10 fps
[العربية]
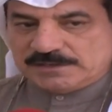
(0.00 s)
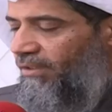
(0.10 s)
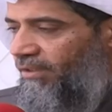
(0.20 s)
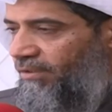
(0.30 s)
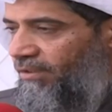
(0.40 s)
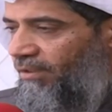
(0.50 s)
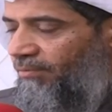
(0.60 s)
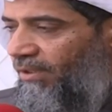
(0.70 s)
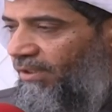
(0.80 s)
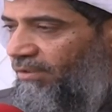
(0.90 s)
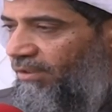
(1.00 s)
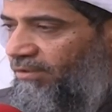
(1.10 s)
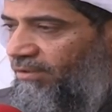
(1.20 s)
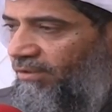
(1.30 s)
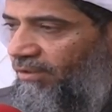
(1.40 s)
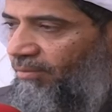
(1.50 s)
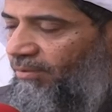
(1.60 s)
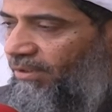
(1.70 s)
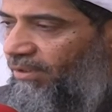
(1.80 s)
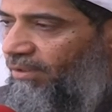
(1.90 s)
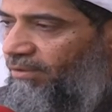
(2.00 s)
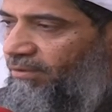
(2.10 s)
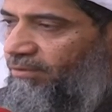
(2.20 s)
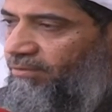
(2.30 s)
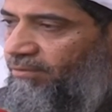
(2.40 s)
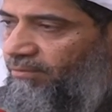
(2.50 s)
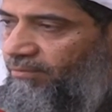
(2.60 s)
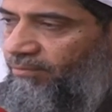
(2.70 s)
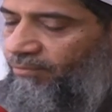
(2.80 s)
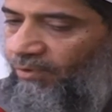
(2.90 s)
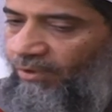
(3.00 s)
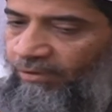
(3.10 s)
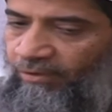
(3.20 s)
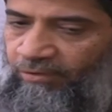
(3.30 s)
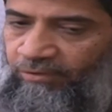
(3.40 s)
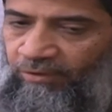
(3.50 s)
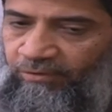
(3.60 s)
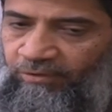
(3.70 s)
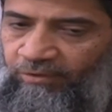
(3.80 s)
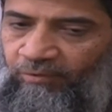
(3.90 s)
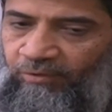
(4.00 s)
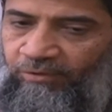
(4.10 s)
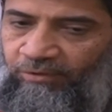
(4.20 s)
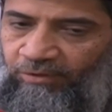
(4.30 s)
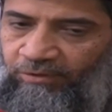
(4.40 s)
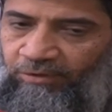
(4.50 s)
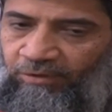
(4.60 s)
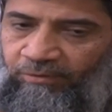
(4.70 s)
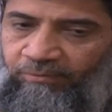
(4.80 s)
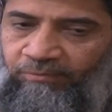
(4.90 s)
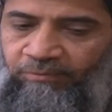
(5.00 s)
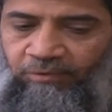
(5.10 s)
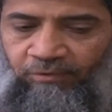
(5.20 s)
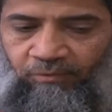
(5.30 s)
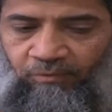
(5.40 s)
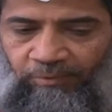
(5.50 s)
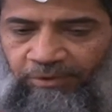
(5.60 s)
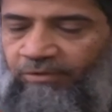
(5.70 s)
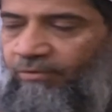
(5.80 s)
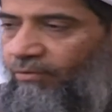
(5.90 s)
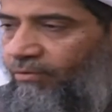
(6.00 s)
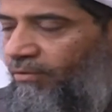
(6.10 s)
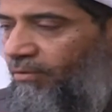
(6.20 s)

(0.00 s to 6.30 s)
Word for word: دعيت الى مقاطعه النظام الايراني مقاطعه سياسيه واقتصاديه الجلسة